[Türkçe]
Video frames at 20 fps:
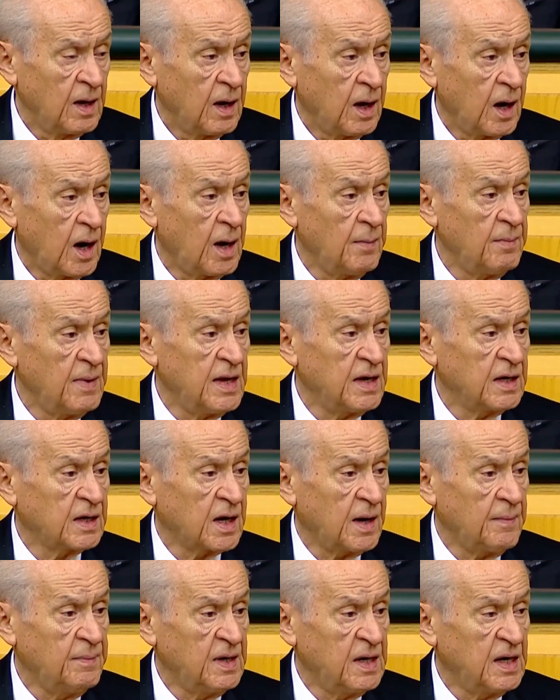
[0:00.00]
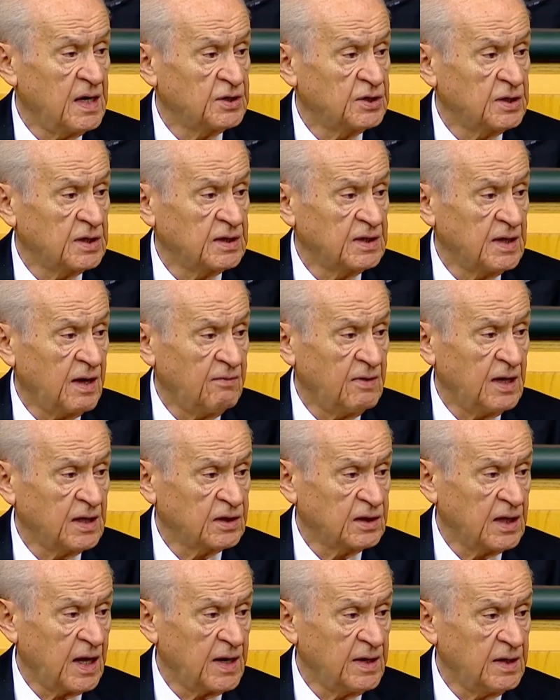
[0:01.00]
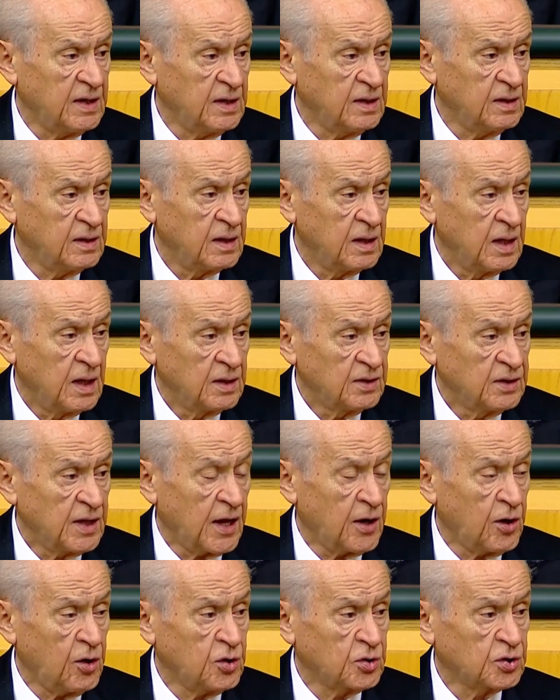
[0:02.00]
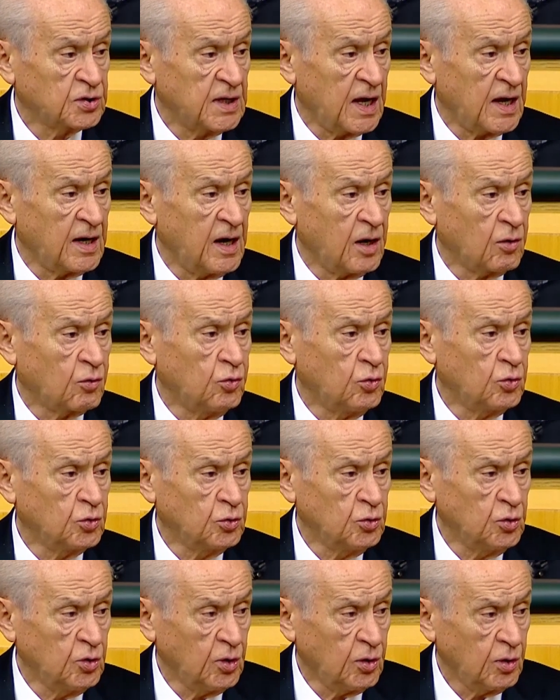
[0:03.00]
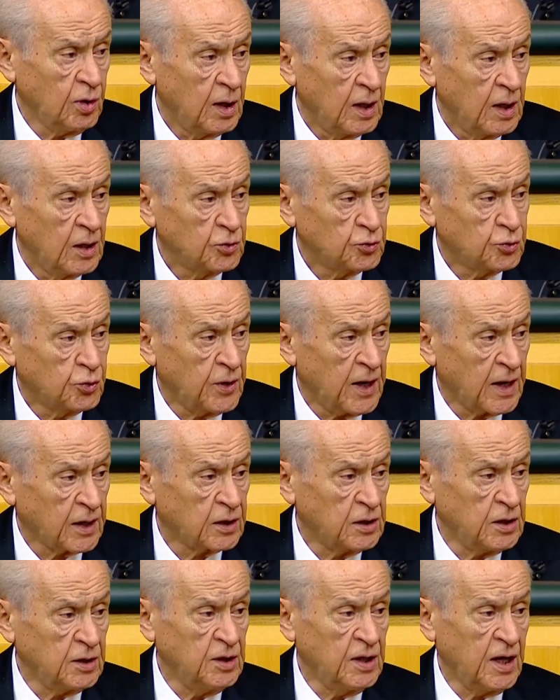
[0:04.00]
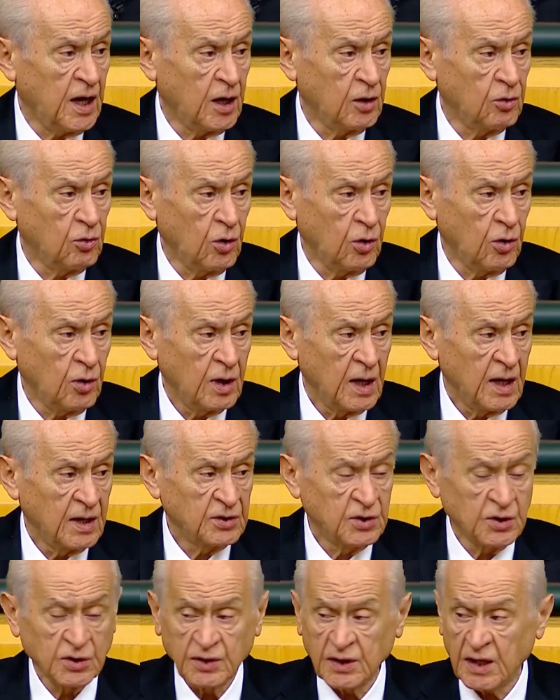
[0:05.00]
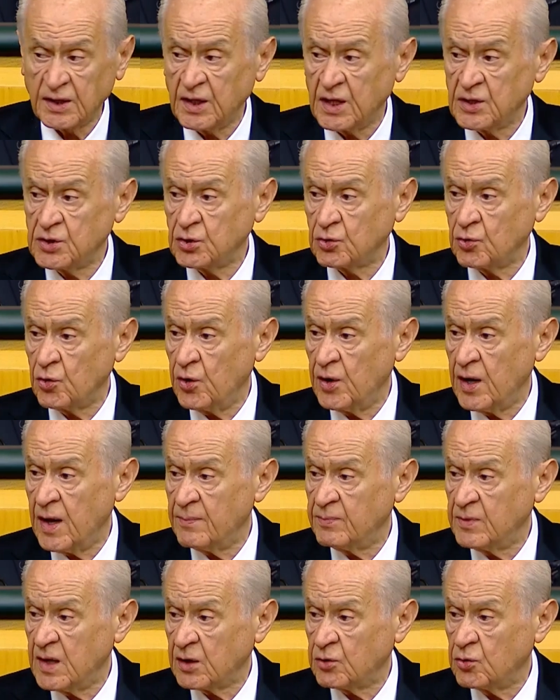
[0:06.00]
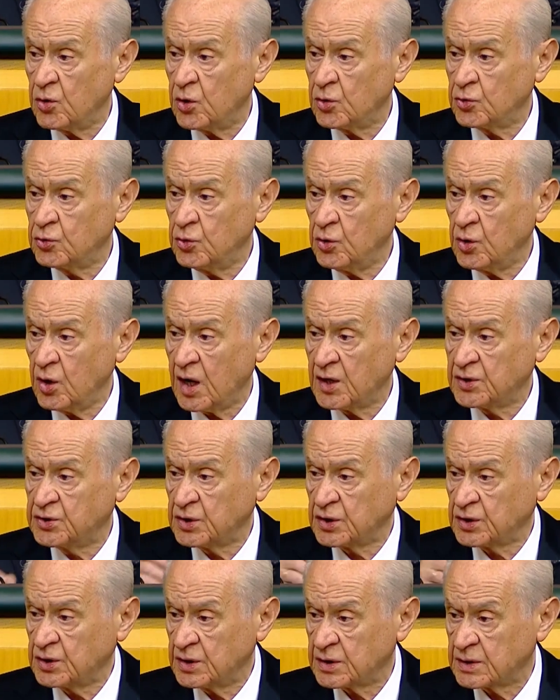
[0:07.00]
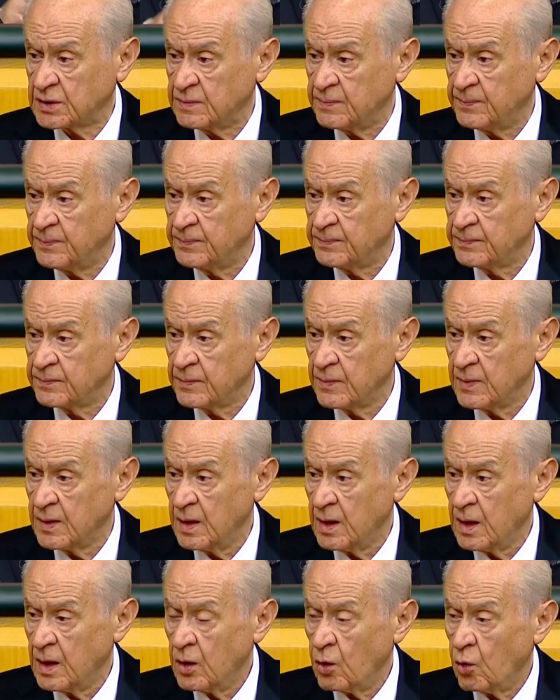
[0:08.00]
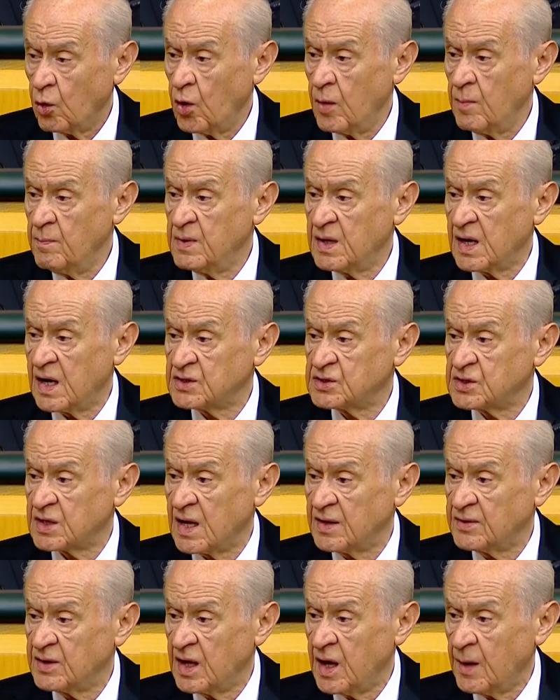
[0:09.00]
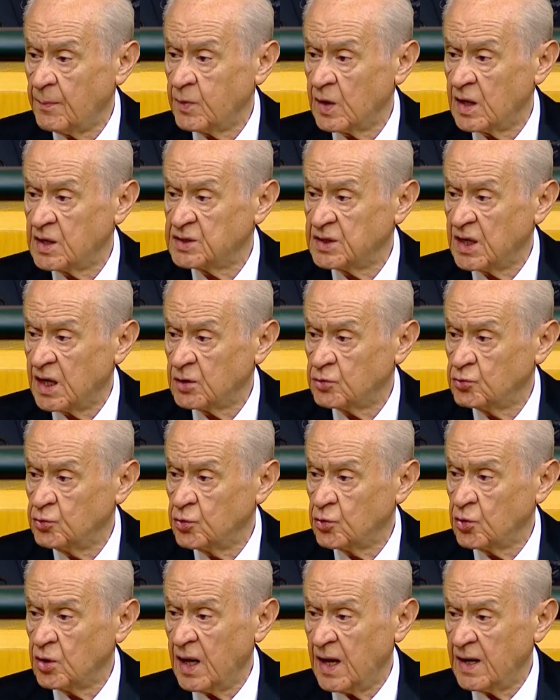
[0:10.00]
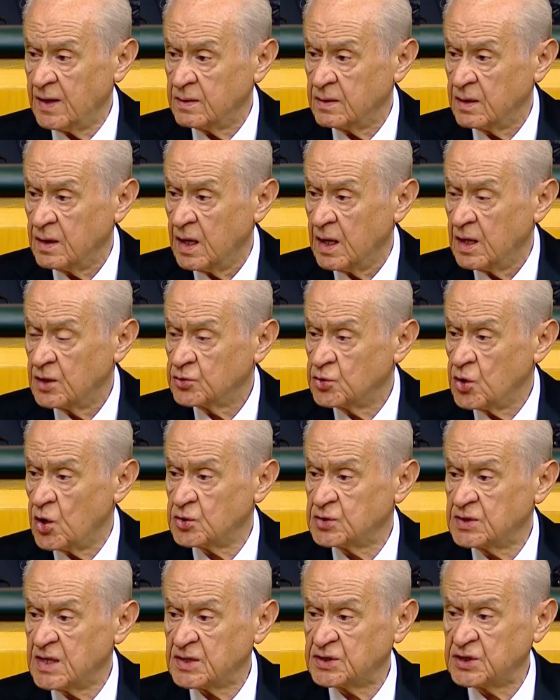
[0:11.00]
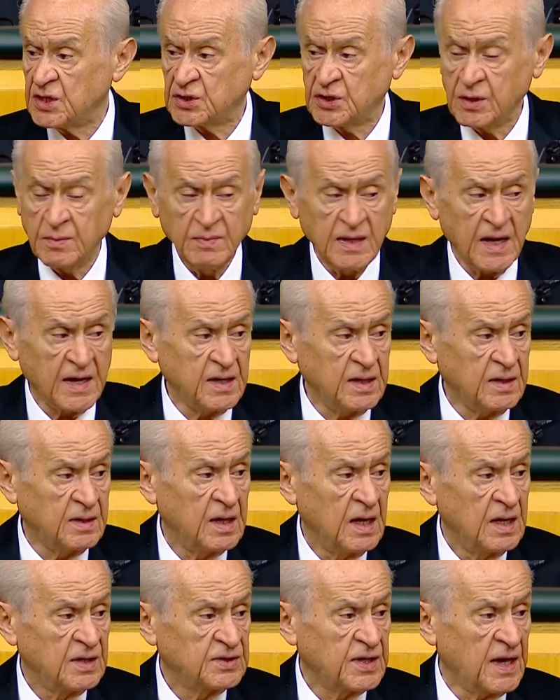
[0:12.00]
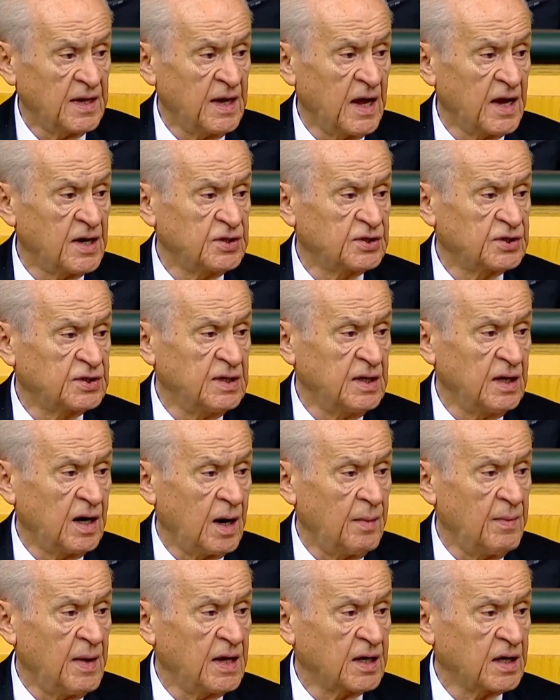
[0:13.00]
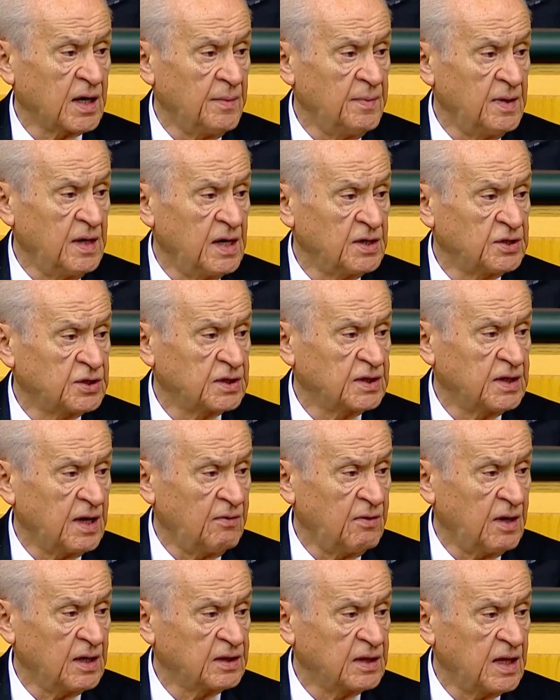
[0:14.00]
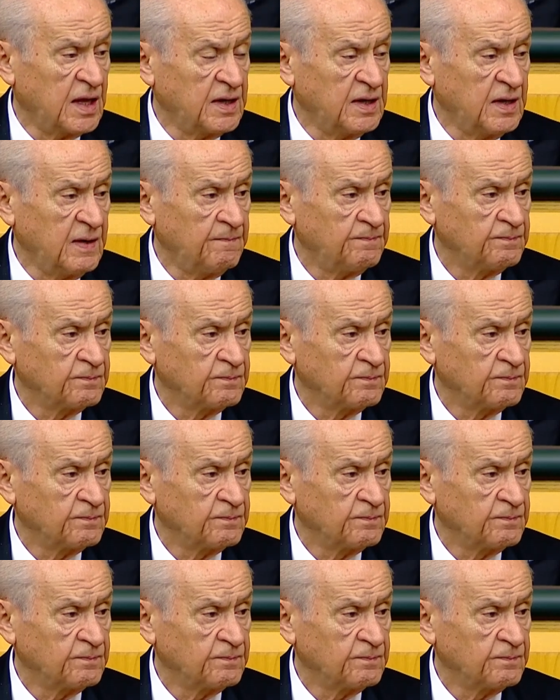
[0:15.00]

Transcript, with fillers: Amerika Birleşik Devletleri'nin teröristlerle kurduğu sürekli diyaloğu stratejik önemde gördüğü açıktır. 11 Haziran'da yapılacağı duyurulan Sözde seçimlerin senaristi Amerika Birleşik Devletleri,